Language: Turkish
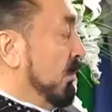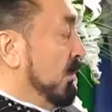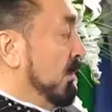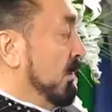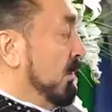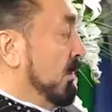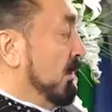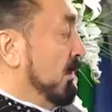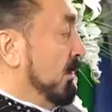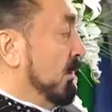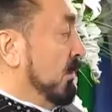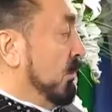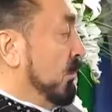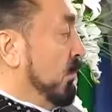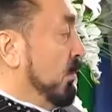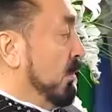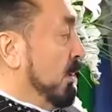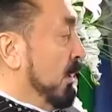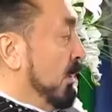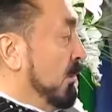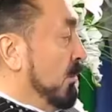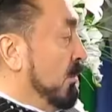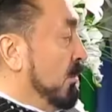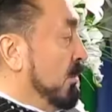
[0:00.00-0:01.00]
12 yıldır
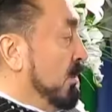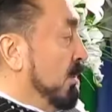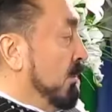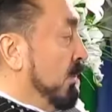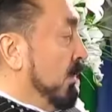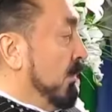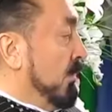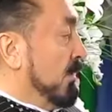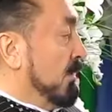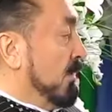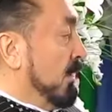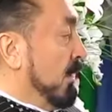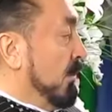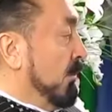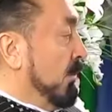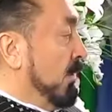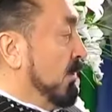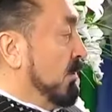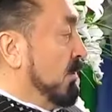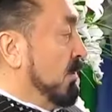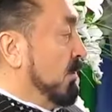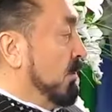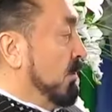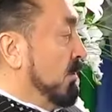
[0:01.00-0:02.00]
bu kanun çıkmaması
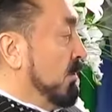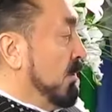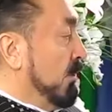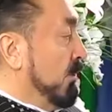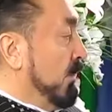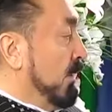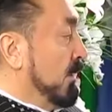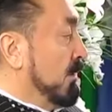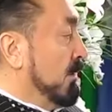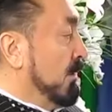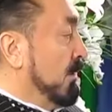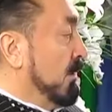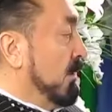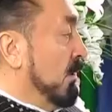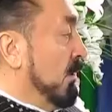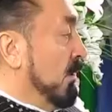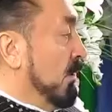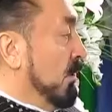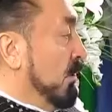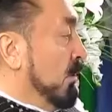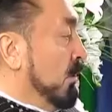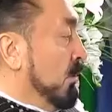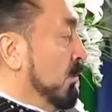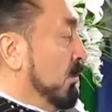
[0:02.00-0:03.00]
ama şimdi çıkması
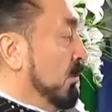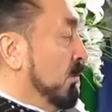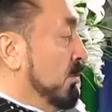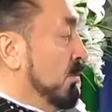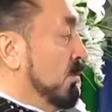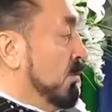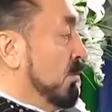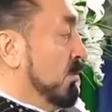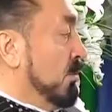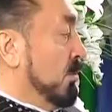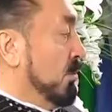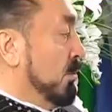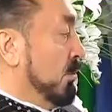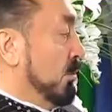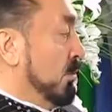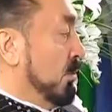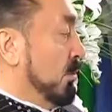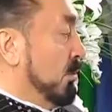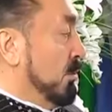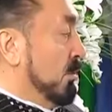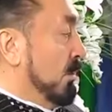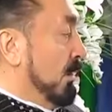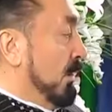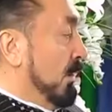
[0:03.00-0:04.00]

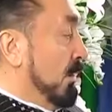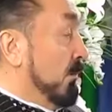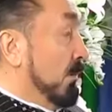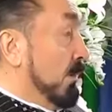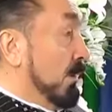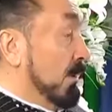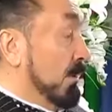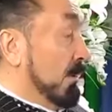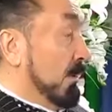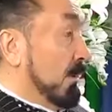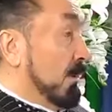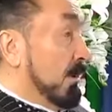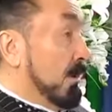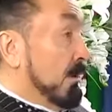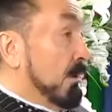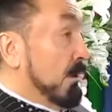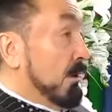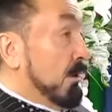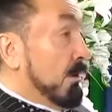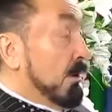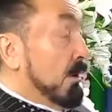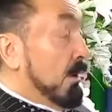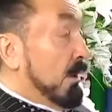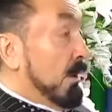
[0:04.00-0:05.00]
düşündürücü değil mi?
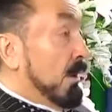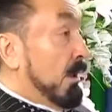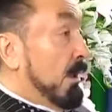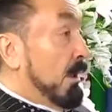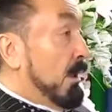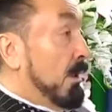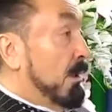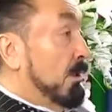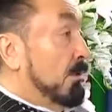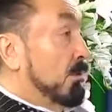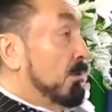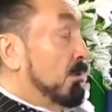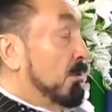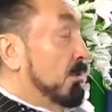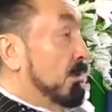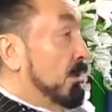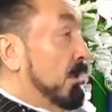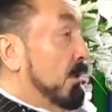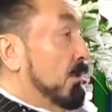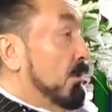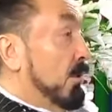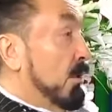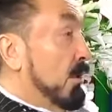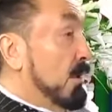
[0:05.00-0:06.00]
Eğer
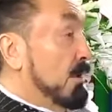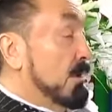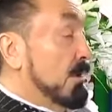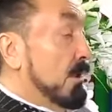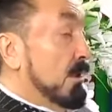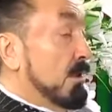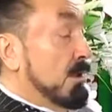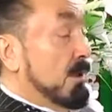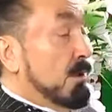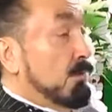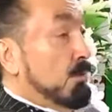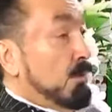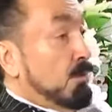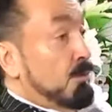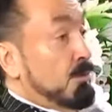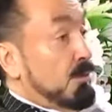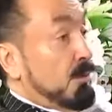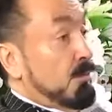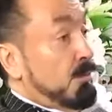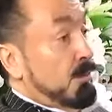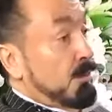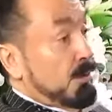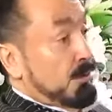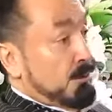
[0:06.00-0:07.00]
Türkiye'yi bölerse ilk
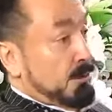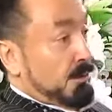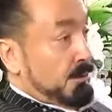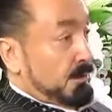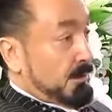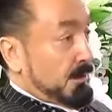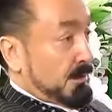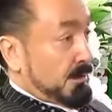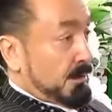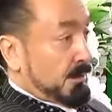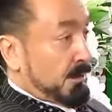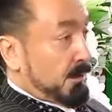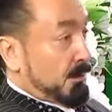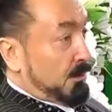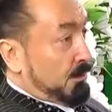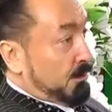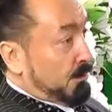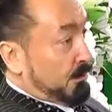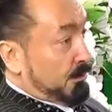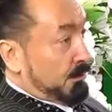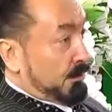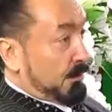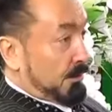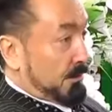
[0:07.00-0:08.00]
önce polis ortaya çıkar
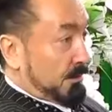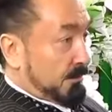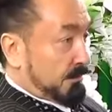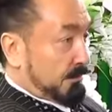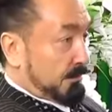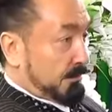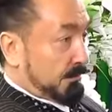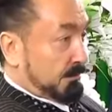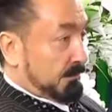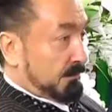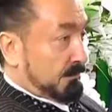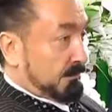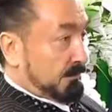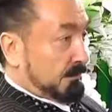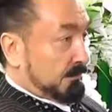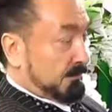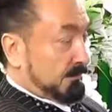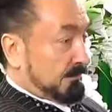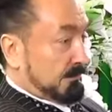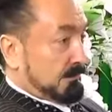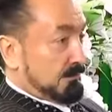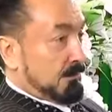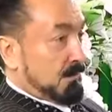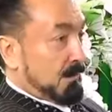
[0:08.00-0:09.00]
onu söyleyeyim.
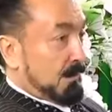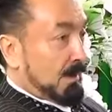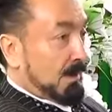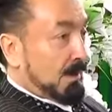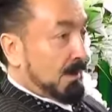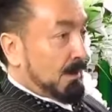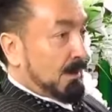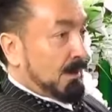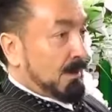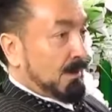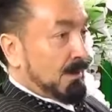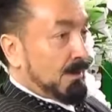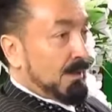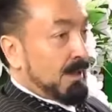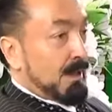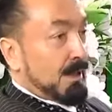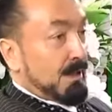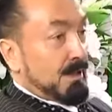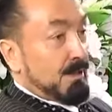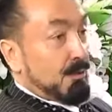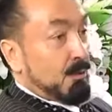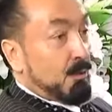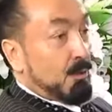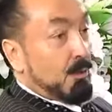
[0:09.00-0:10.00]

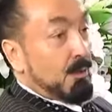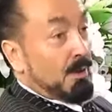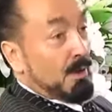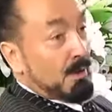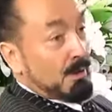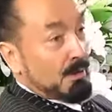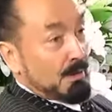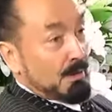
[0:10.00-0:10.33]
Yani onu